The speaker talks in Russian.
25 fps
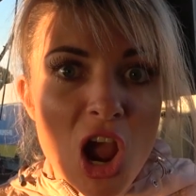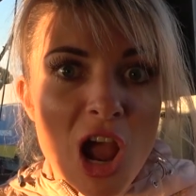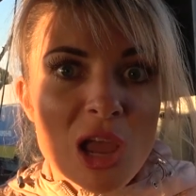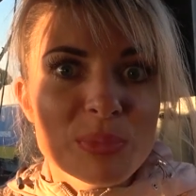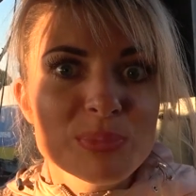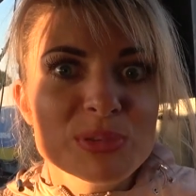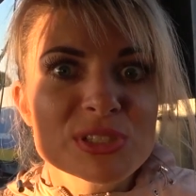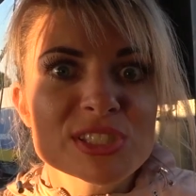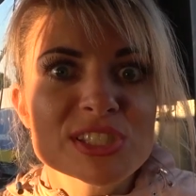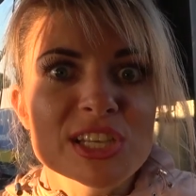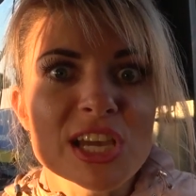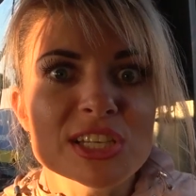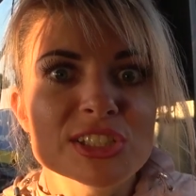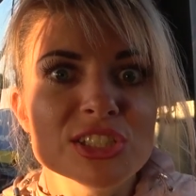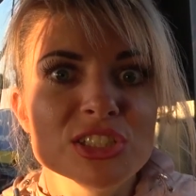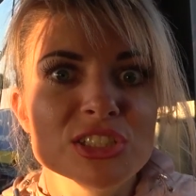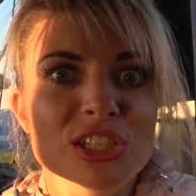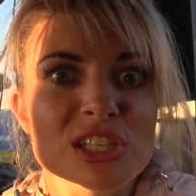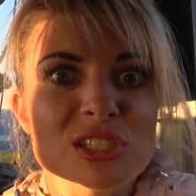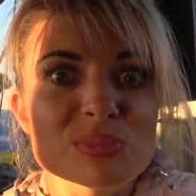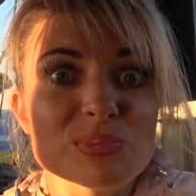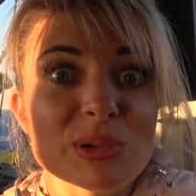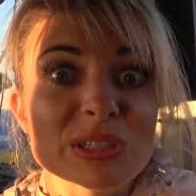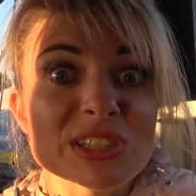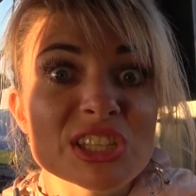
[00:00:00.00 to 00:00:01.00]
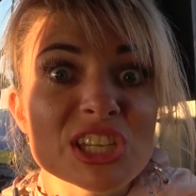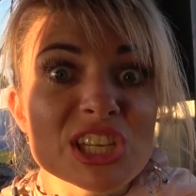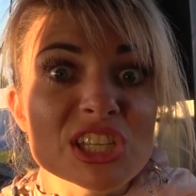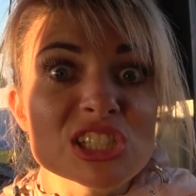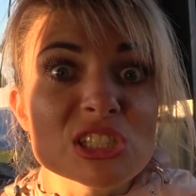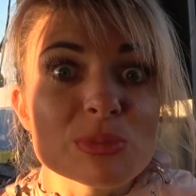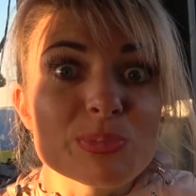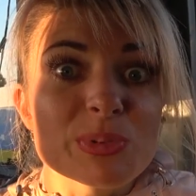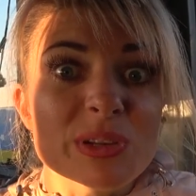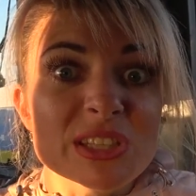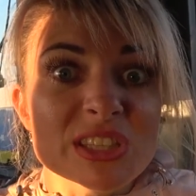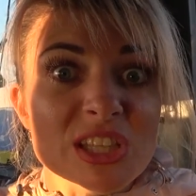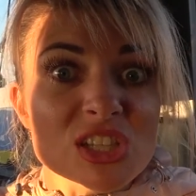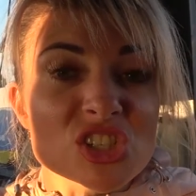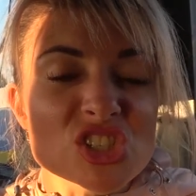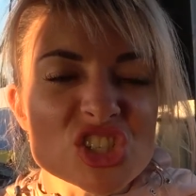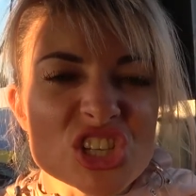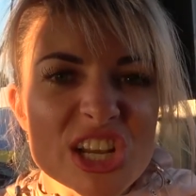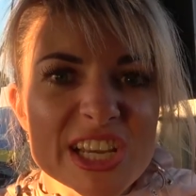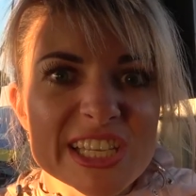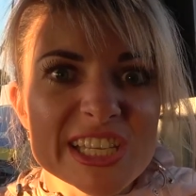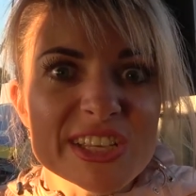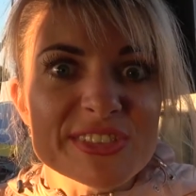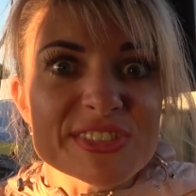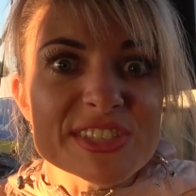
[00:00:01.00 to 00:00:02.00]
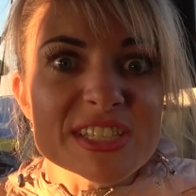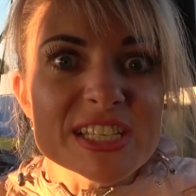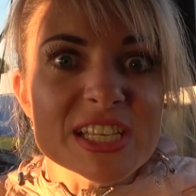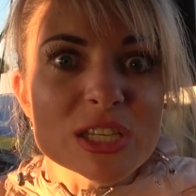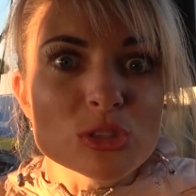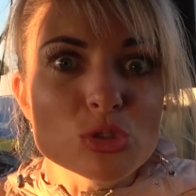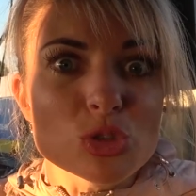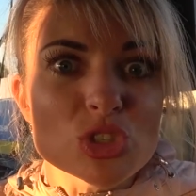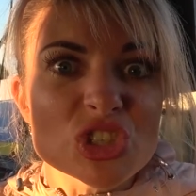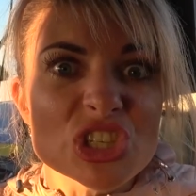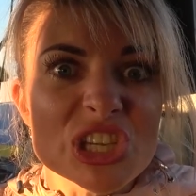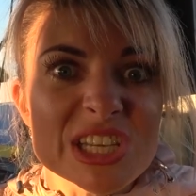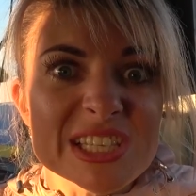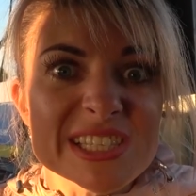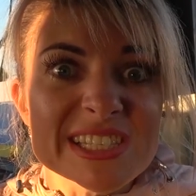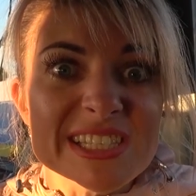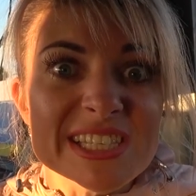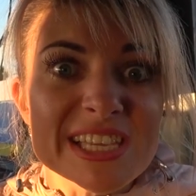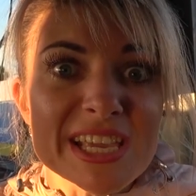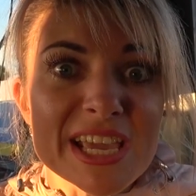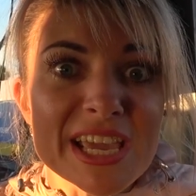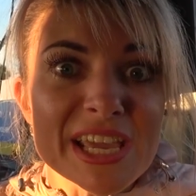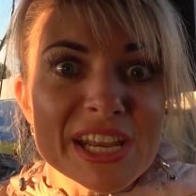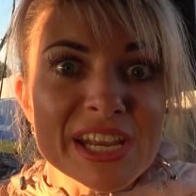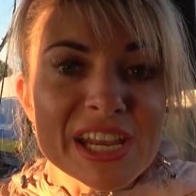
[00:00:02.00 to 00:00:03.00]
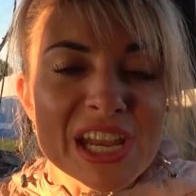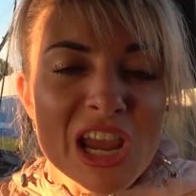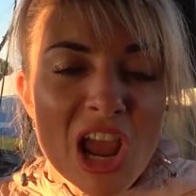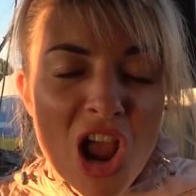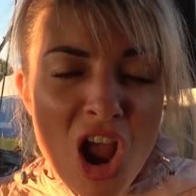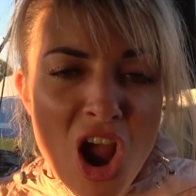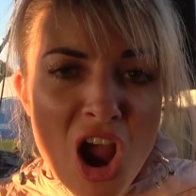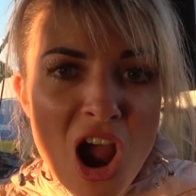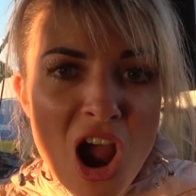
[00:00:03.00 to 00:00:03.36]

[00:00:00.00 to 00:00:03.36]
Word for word: обязательно смотрите продолжение в следующей серии.